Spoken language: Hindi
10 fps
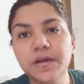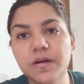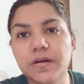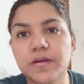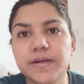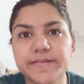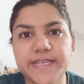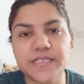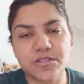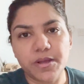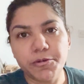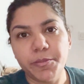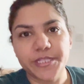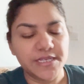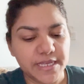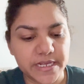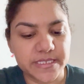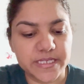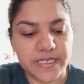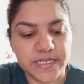और वैसे तो आपको पता है यहाँ
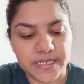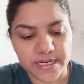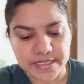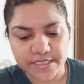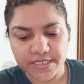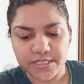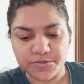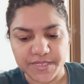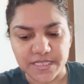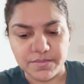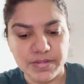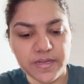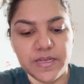से हर चीज़ मतलब